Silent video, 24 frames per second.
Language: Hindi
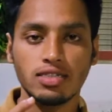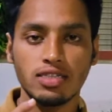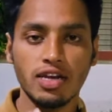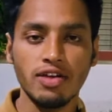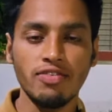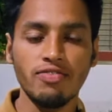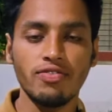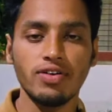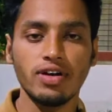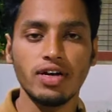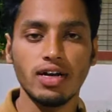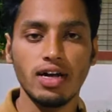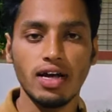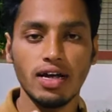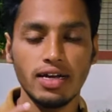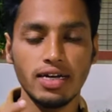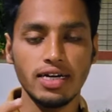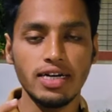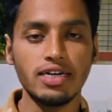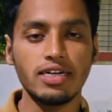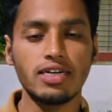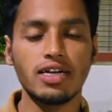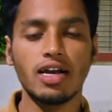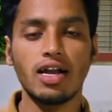सिर्फ
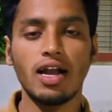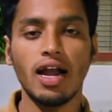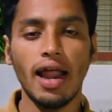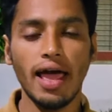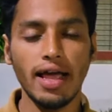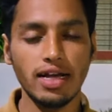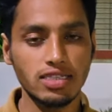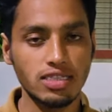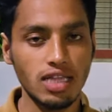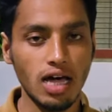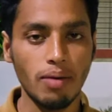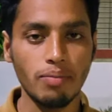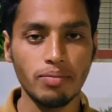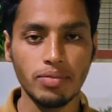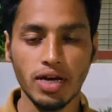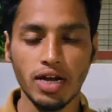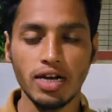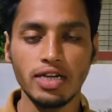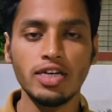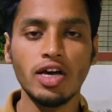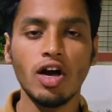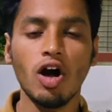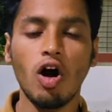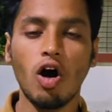इंटरनल एग्जाम
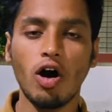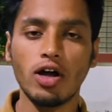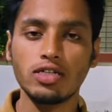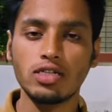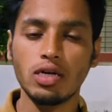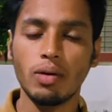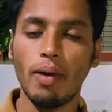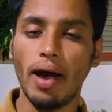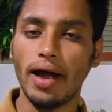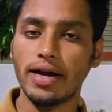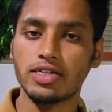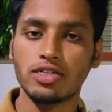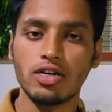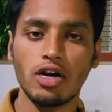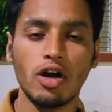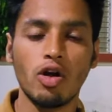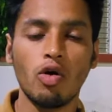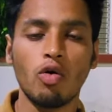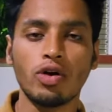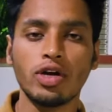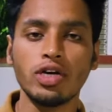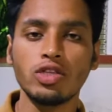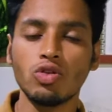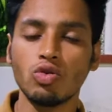के लिए और जब
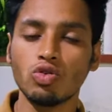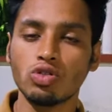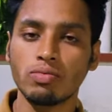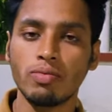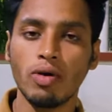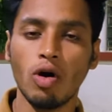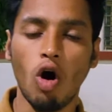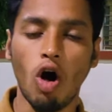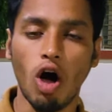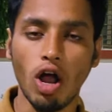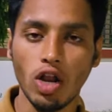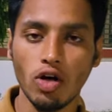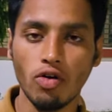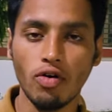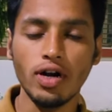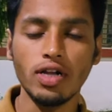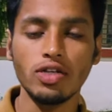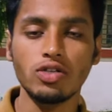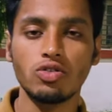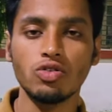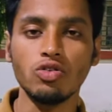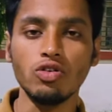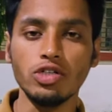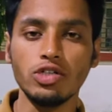एक्शन होगी तो उसमें ऑल
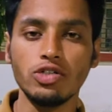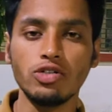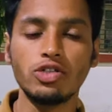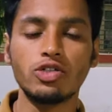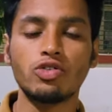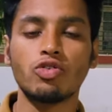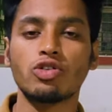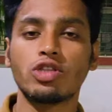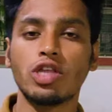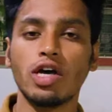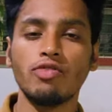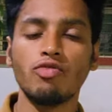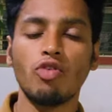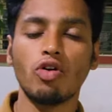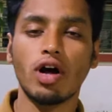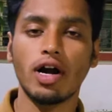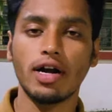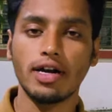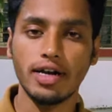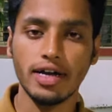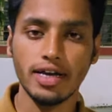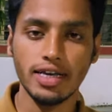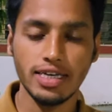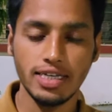ओवर जो यूनिट होते हैं वो
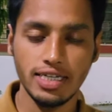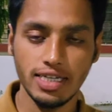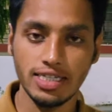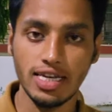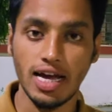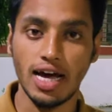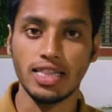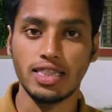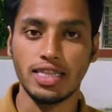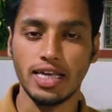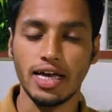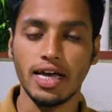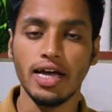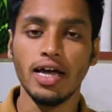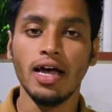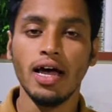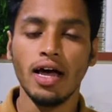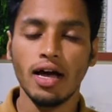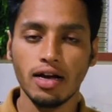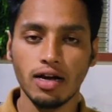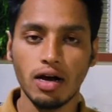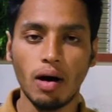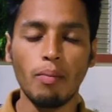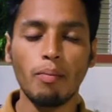कंडक्ट किए जाते
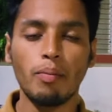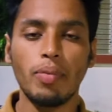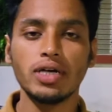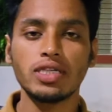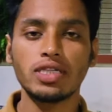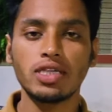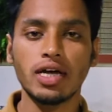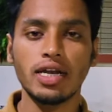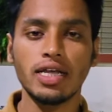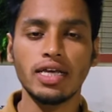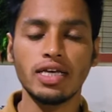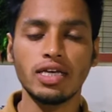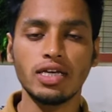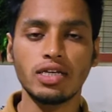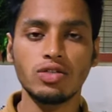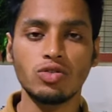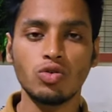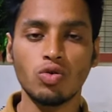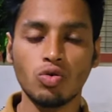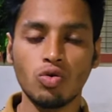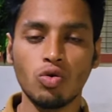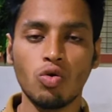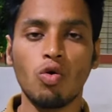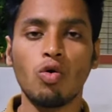हैं कंपलसरी
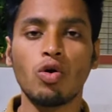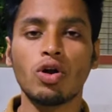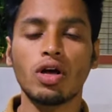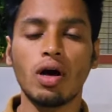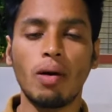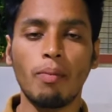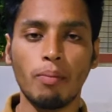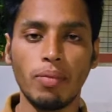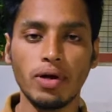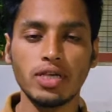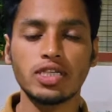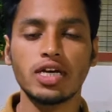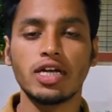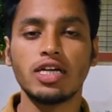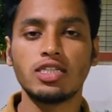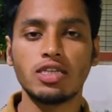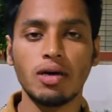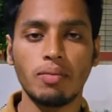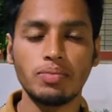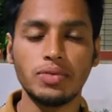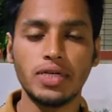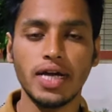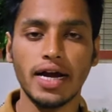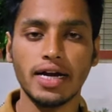जो कोर कंपलसरी
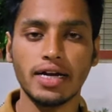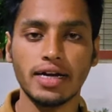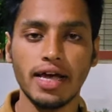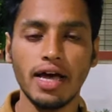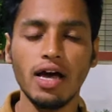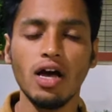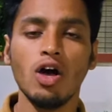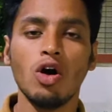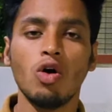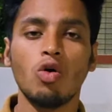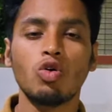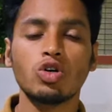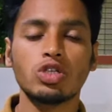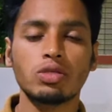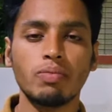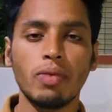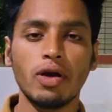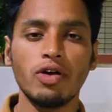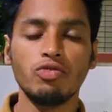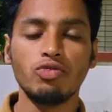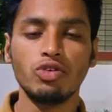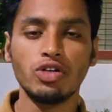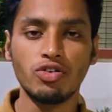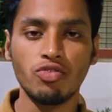सब्जेक्ट है
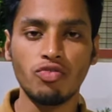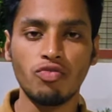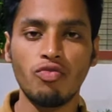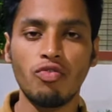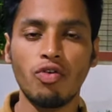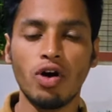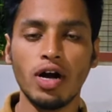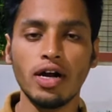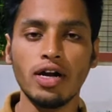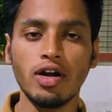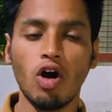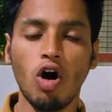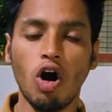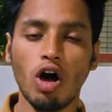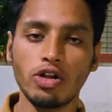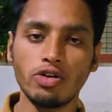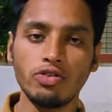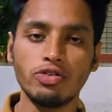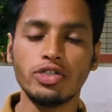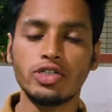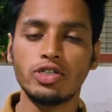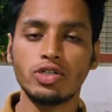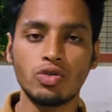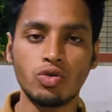उसमें यूनिट वन और
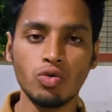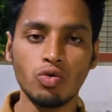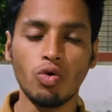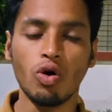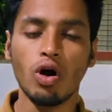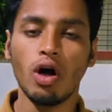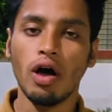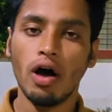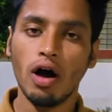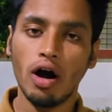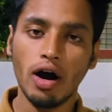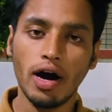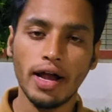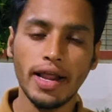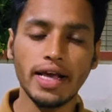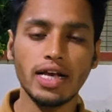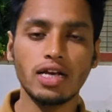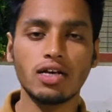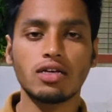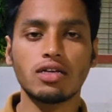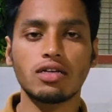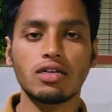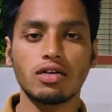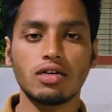यूनिट टू हर
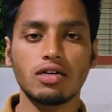एक